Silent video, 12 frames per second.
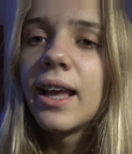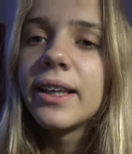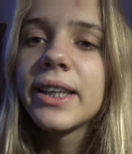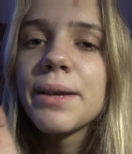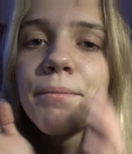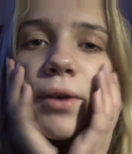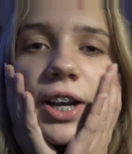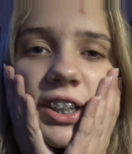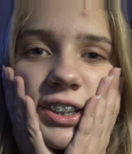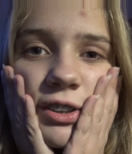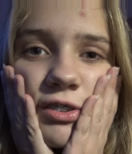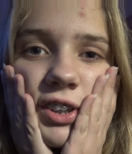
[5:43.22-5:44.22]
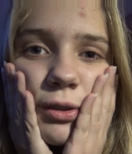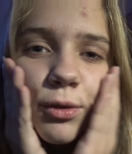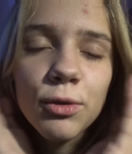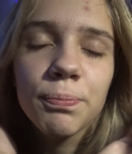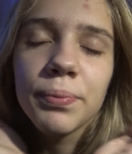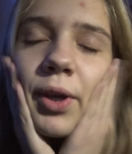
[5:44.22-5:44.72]
Nie mogę się doczekać
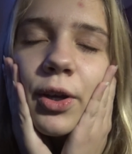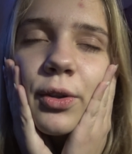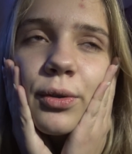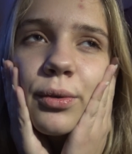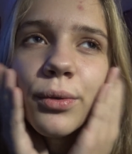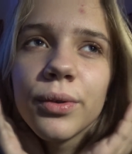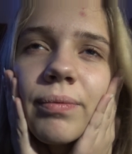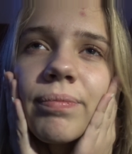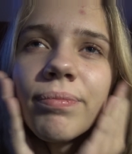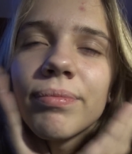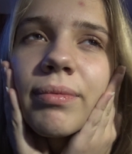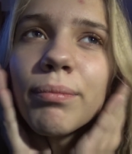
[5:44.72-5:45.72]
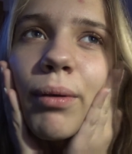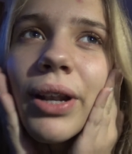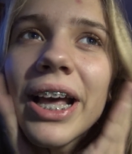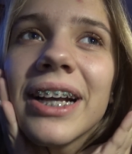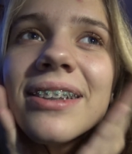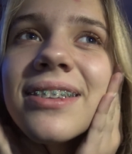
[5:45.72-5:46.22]
już piątku po
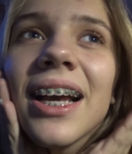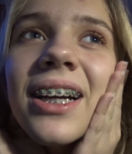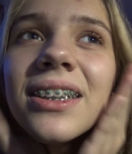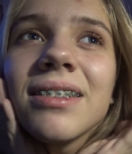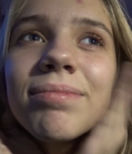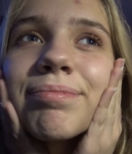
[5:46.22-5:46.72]
lekcjach.